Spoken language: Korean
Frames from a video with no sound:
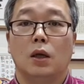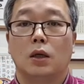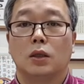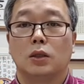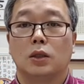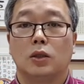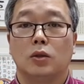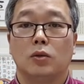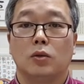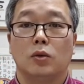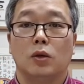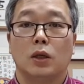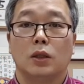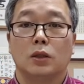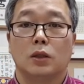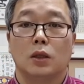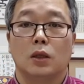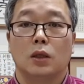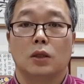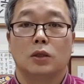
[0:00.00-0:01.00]
치료를
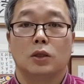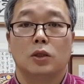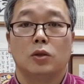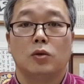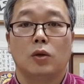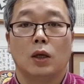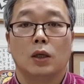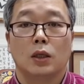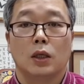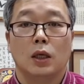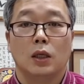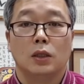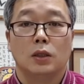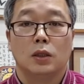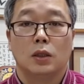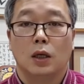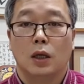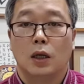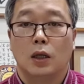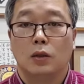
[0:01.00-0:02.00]
해서 치료한
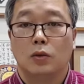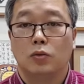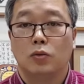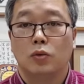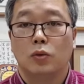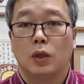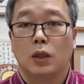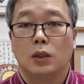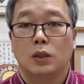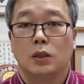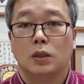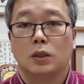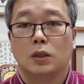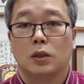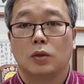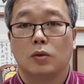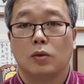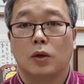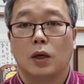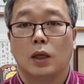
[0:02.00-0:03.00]
케이스가 한 두 케이스
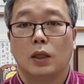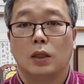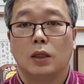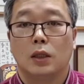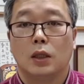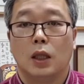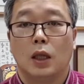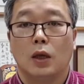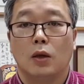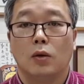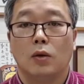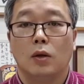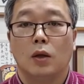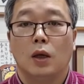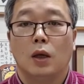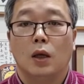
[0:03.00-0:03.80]
정도가 있는데요.